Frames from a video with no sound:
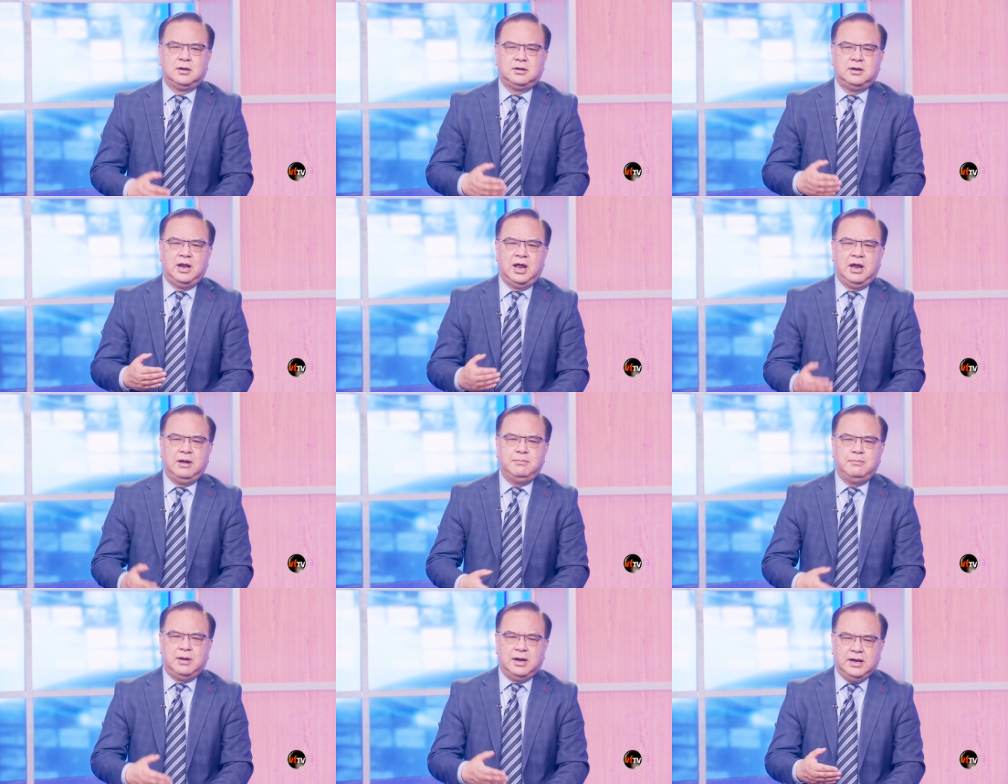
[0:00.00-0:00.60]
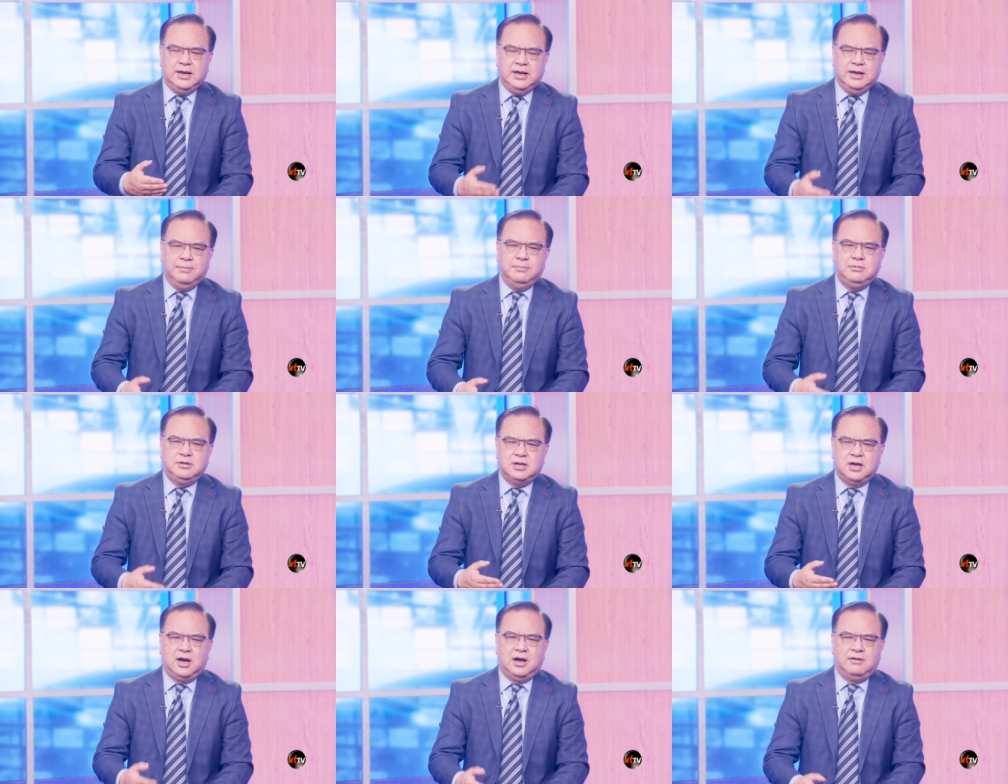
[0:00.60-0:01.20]
để mà yểm
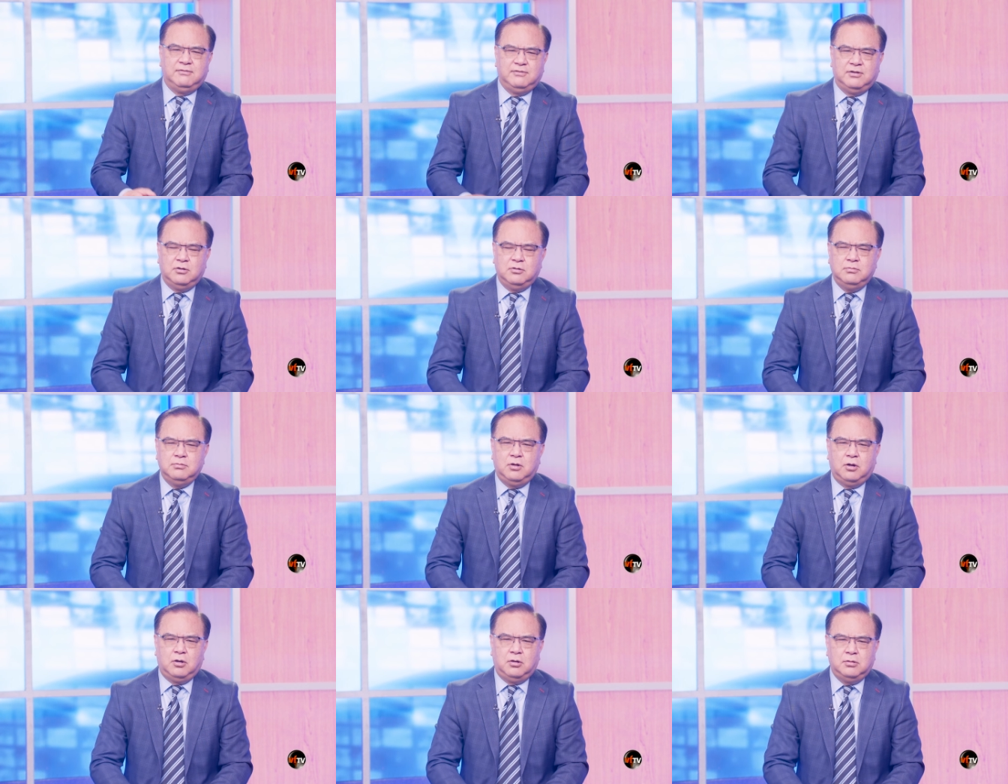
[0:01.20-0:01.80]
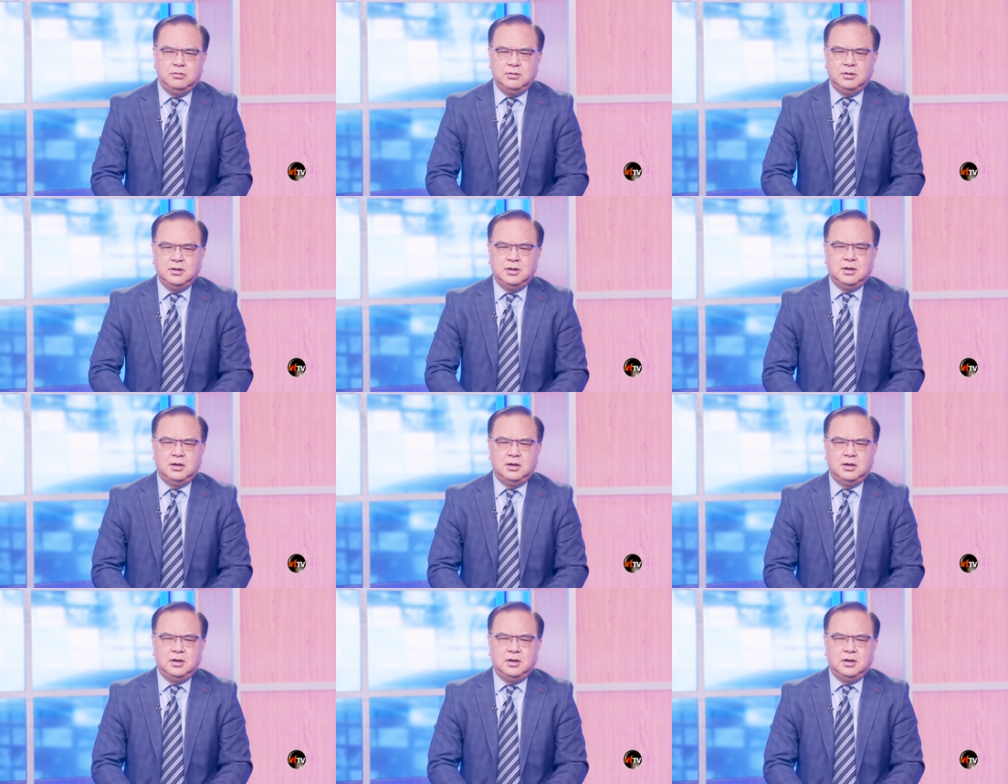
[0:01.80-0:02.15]
trợ và ủng hộ